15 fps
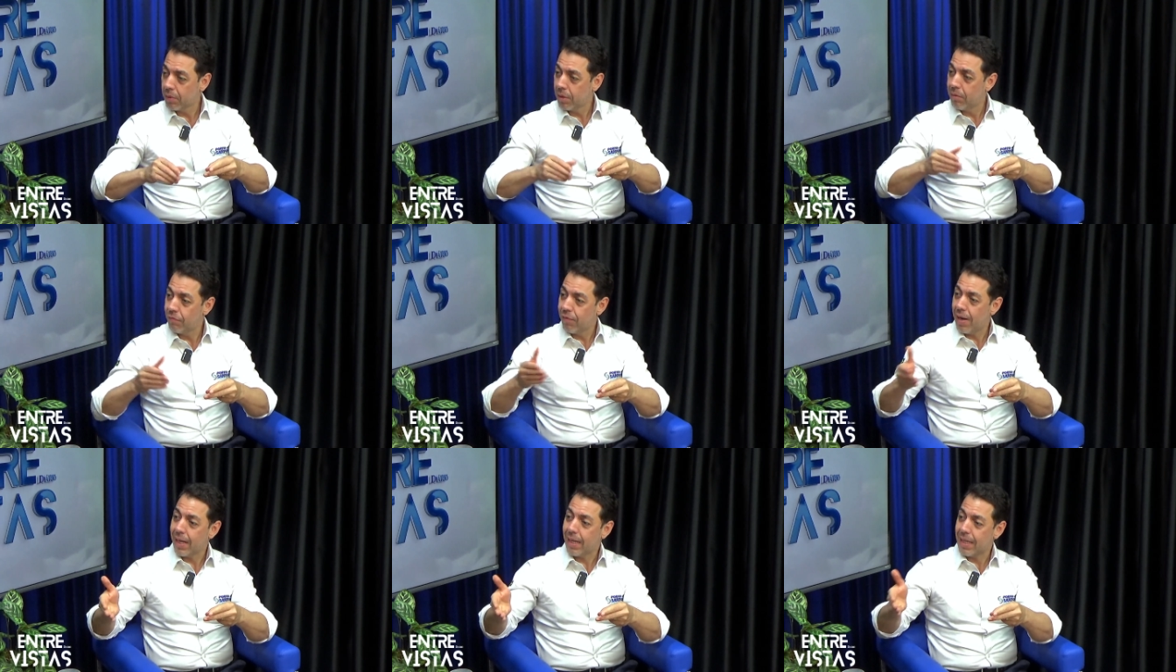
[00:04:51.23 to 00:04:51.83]
que
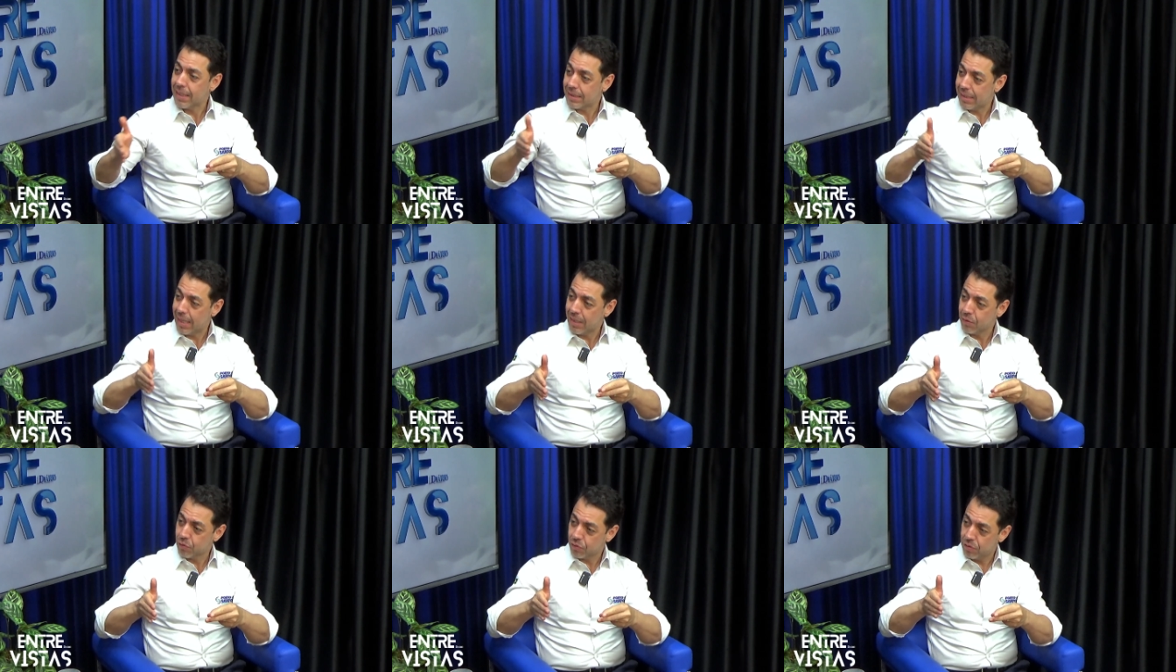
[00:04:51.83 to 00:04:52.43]
vai casar,
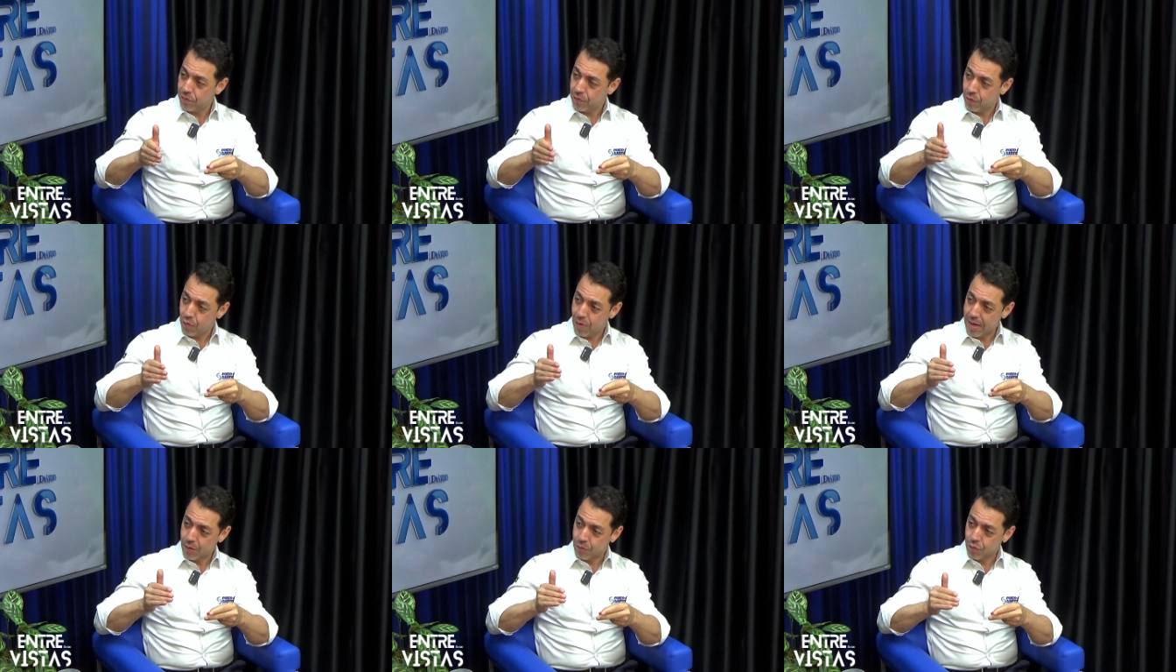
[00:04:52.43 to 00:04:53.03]
inclusive,
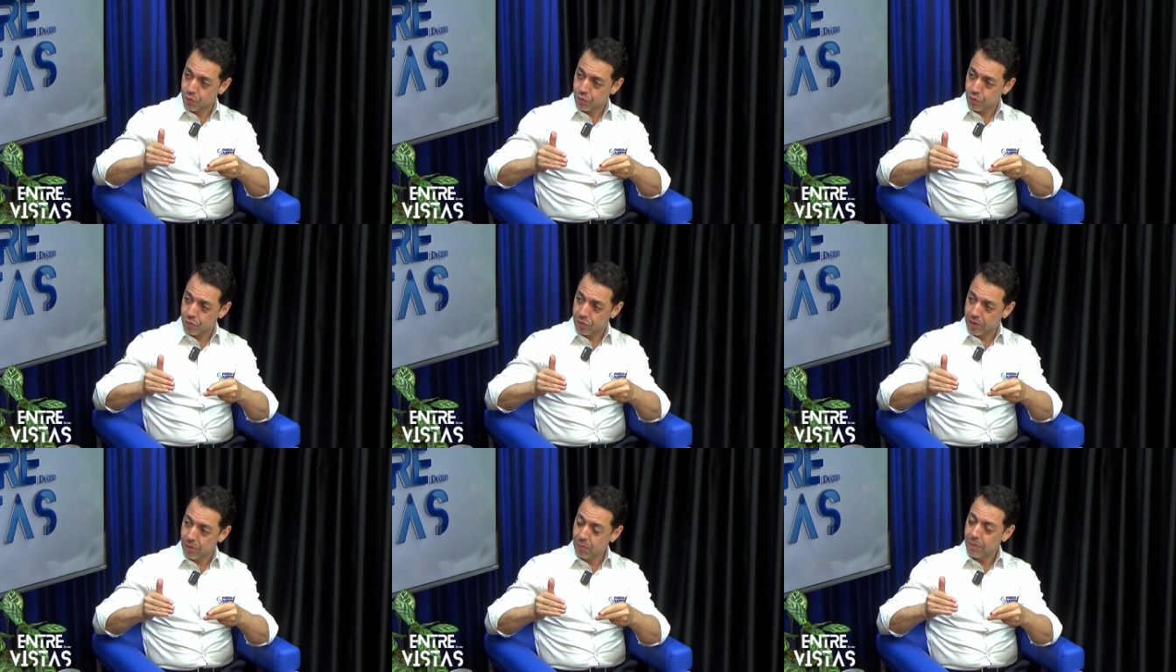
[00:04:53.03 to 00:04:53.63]
com a
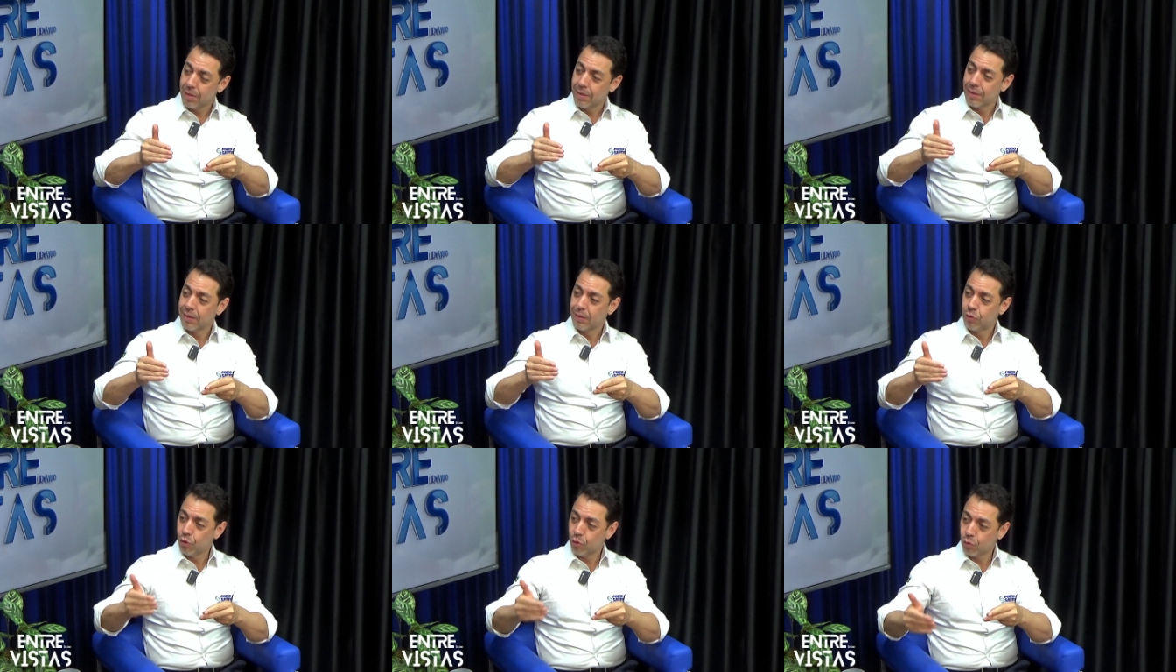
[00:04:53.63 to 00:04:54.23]
construção
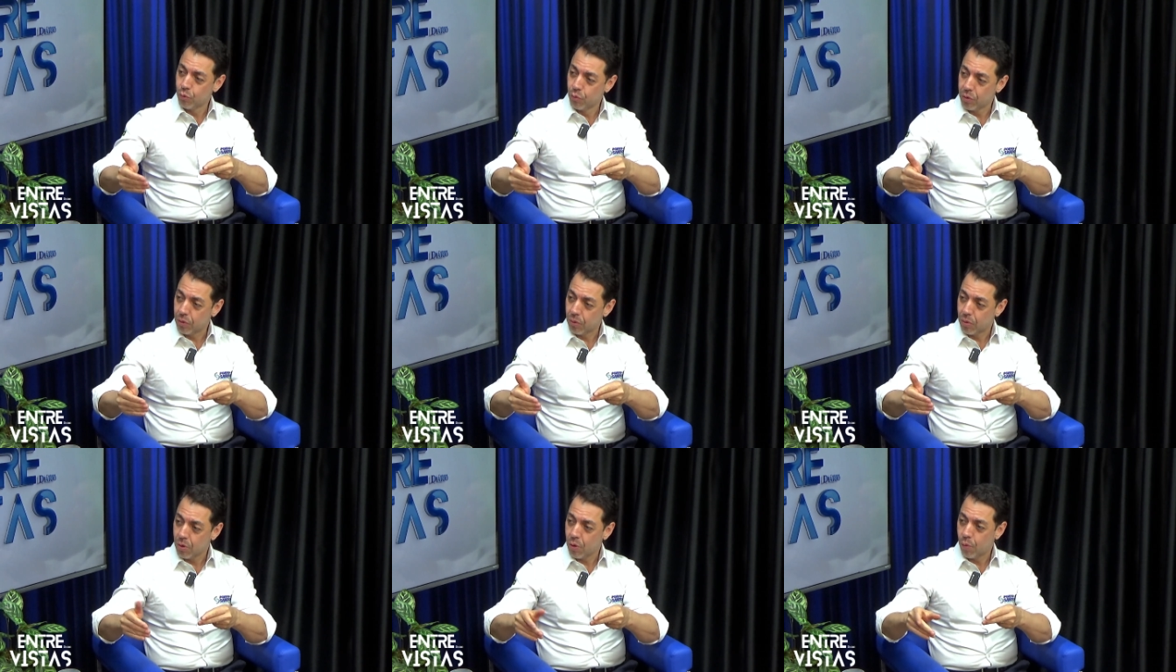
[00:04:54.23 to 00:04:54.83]
do túnel.